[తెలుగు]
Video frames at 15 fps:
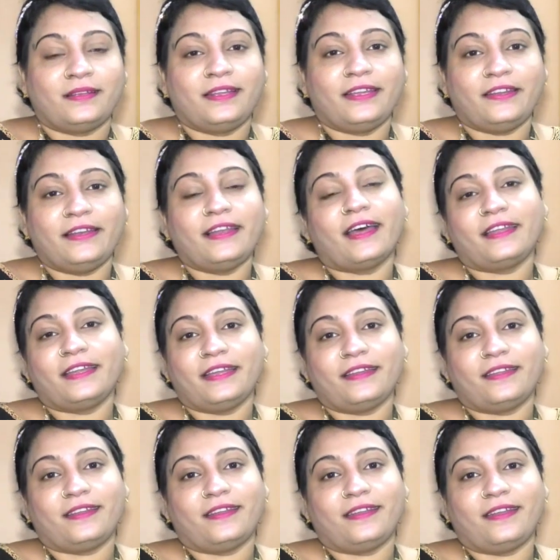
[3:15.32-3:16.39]
నేను ఇలానే
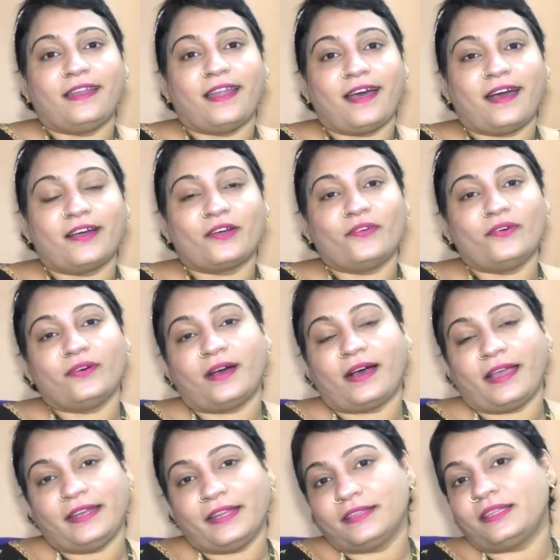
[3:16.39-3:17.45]
నాకు
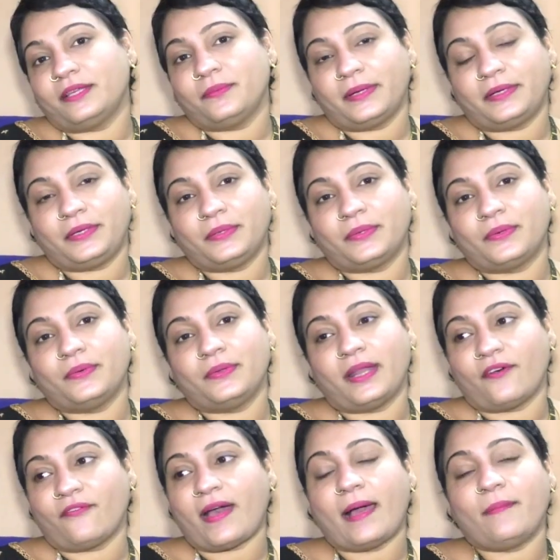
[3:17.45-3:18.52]
అయినంత మట్టుకు
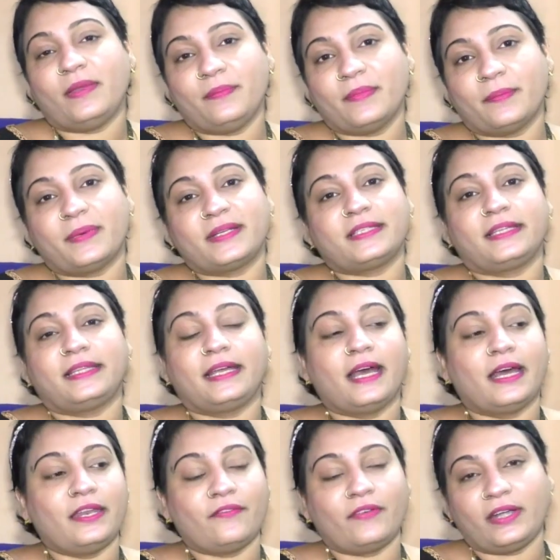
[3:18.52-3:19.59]
నా ఫ్యామిలీ మెంబర్స్ అయితే
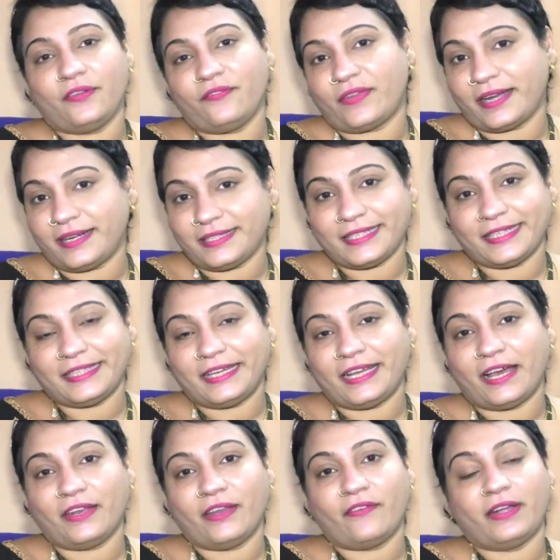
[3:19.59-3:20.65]
కానివ్వండి ఫ్రెండ్స్ అయితే
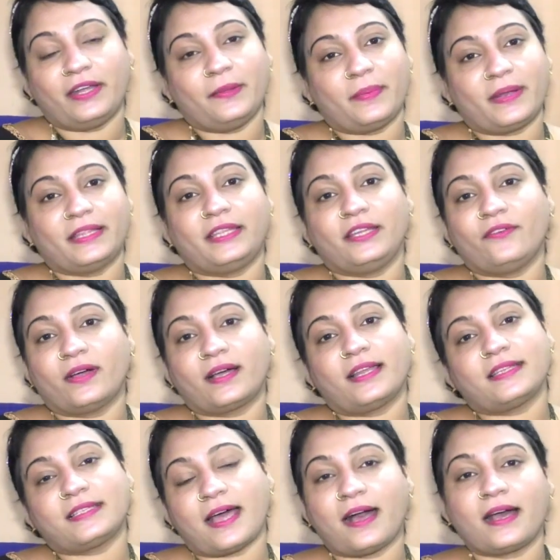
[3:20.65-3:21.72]
కానివ్వండి ప్రతి
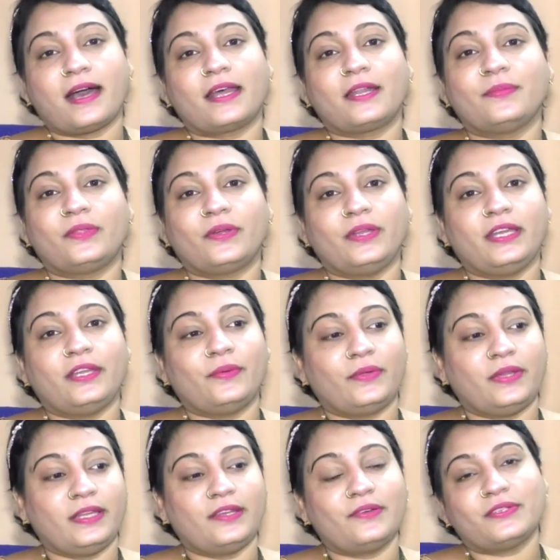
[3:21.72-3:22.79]
ఒక్కళ్ళ సహకారంతో నేను
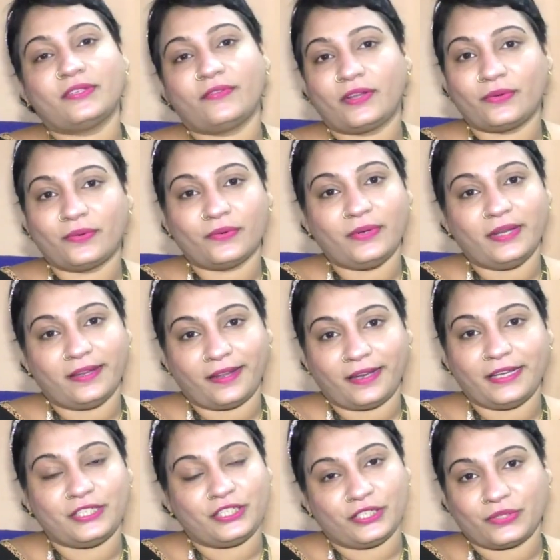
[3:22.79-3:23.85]
ఈ రోజు వరకు నేను
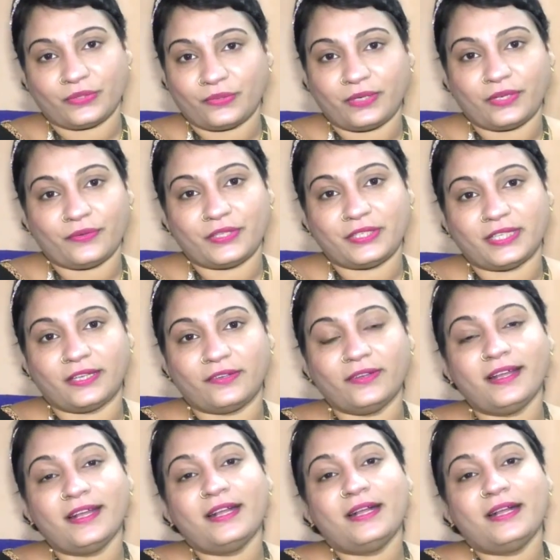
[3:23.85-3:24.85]
అన్నీ చేసుకుంటూ వచ్చాను